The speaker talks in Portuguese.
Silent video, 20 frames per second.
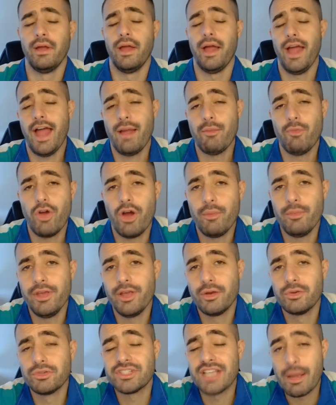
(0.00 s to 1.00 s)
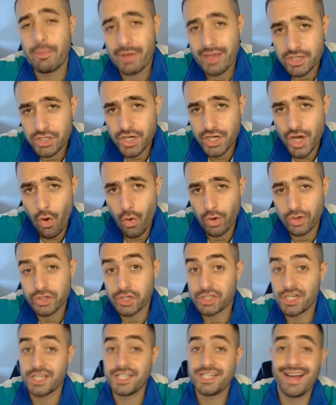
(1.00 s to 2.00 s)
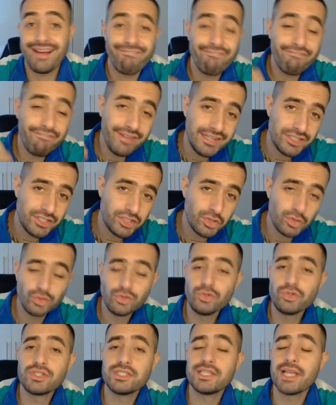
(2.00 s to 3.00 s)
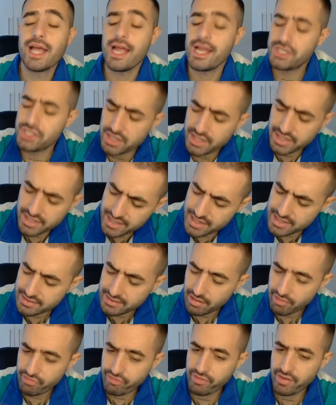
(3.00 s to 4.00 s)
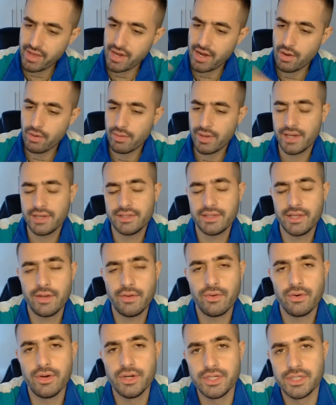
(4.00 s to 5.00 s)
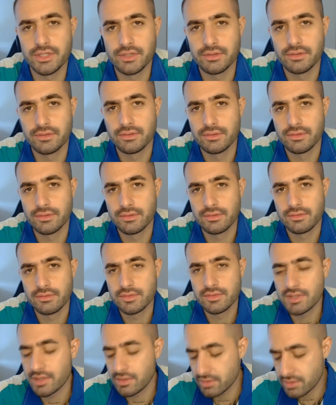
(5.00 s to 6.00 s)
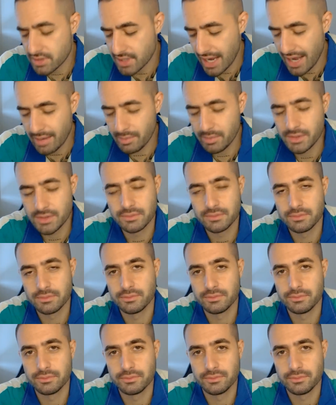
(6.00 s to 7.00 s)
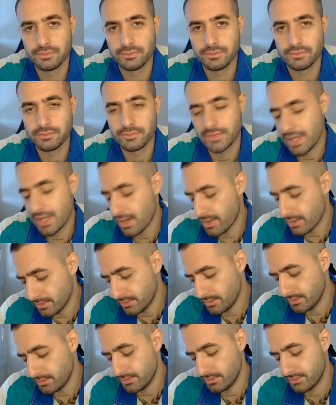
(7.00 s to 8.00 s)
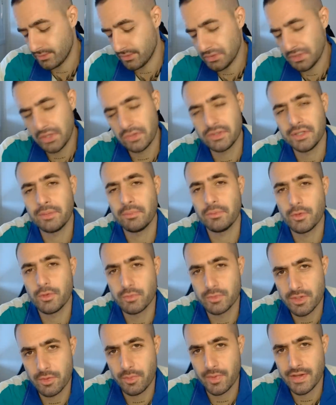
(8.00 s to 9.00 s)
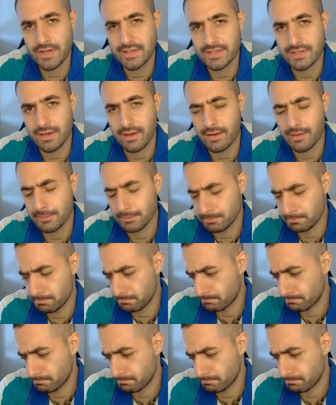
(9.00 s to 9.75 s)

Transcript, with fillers: É, meu amigo, sabe que dia é hoje? Hoje é dia 21 do 7, quinta-feira, e o que, que tem hoje? Você não sabe? Não? Vou dar um tempinho pra você pensar.